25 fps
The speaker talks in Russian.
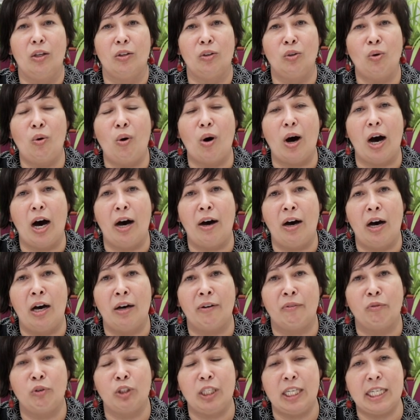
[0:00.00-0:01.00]
Но
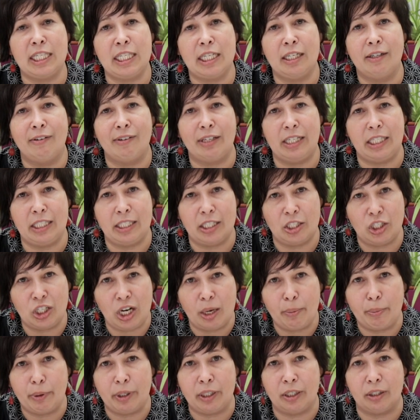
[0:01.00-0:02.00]
а вот если говорить о
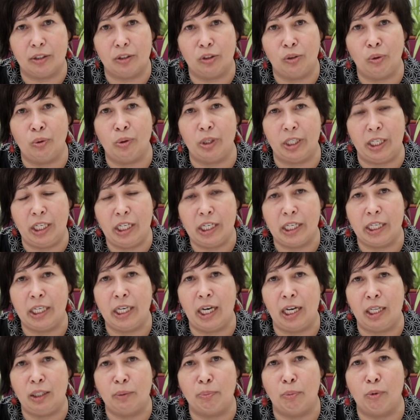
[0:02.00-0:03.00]
жабах, то их
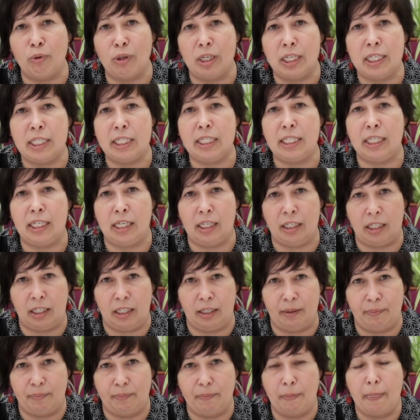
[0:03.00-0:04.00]
яд более сильный.